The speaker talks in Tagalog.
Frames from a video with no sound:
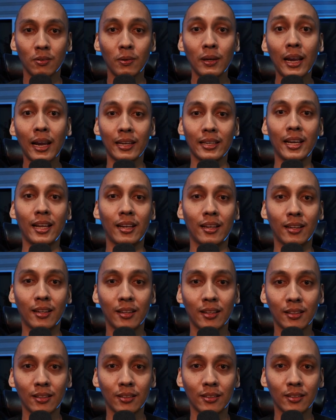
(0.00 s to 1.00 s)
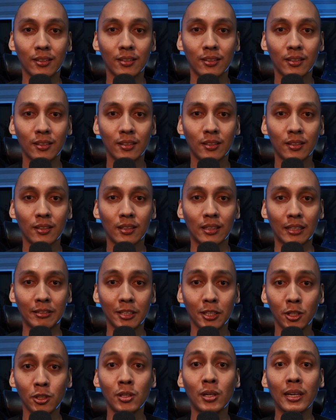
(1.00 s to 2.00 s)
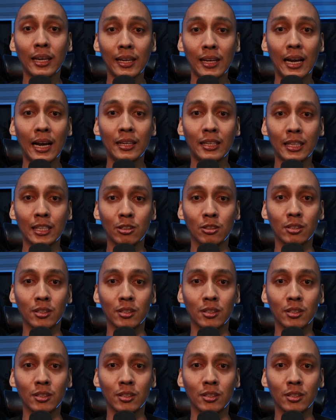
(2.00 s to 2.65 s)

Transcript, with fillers: Wala yan. No? Kasi yun yung kailangan ng